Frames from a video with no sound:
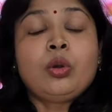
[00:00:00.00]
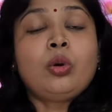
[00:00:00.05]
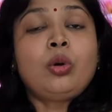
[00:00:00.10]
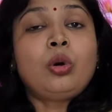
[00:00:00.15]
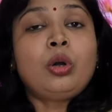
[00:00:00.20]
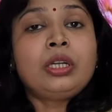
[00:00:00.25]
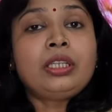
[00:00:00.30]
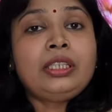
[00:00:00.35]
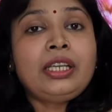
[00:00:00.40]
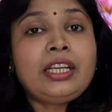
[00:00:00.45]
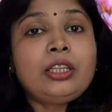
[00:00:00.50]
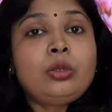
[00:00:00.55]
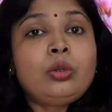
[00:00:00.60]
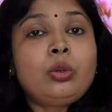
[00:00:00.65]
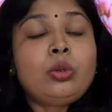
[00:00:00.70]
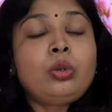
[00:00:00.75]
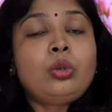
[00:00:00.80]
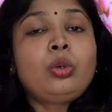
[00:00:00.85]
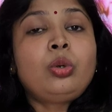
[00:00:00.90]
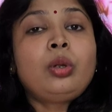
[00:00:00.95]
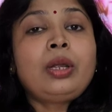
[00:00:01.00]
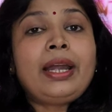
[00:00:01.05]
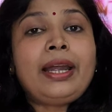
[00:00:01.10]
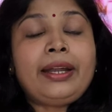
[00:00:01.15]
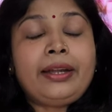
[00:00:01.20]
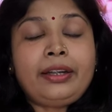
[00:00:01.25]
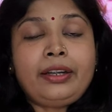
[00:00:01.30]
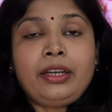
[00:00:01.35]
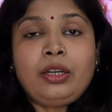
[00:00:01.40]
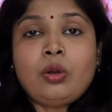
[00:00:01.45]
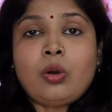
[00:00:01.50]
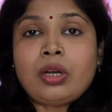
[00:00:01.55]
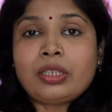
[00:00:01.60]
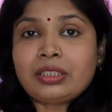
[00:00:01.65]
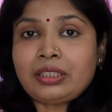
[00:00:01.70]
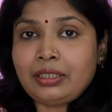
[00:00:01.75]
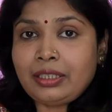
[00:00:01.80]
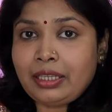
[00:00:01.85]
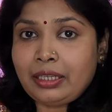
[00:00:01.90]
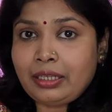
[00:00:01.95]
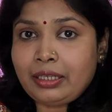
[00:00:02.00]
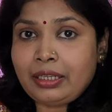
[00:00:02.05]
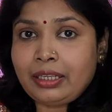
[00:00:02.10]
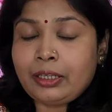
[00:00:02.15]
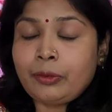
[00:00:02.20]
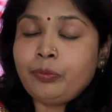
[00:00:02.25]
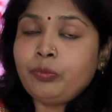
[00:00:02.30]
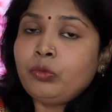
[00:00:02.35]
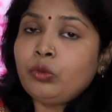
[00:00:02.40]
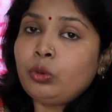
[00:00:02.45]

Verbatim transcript: और ये दोनों एंटीऑक्सीडेंट हैं